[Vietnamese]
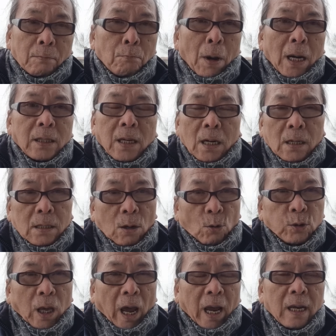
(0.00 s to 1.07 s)
Bằng chứng
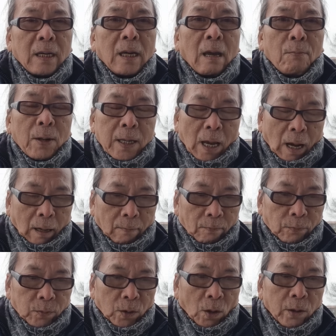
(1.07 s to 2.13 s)
cụ thể ngay bây giờ
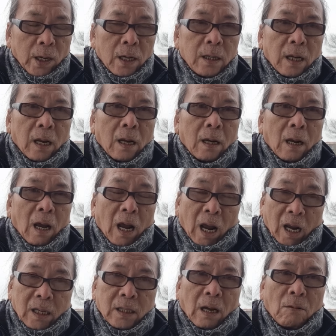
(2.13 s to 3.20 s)
nói đến việc
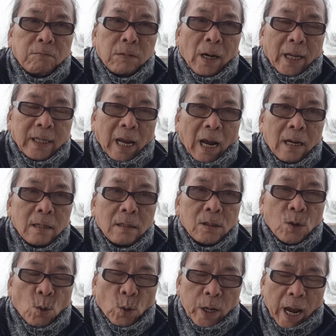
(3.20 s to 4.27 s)
hệ thống lá chắn
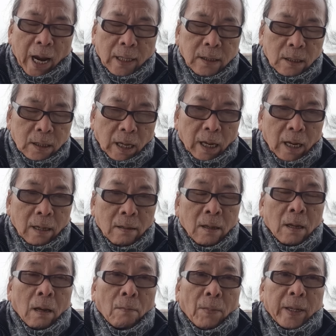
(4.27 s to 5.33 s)
của Nga trước kia
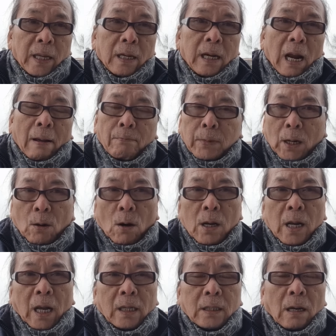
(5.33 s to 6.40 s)
mà Việt Nam đã có
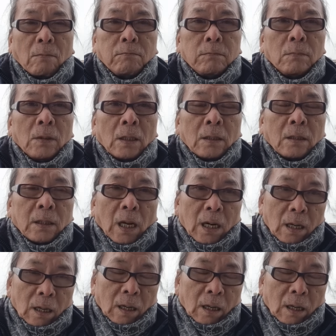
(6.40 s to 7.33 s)
hệ thống tên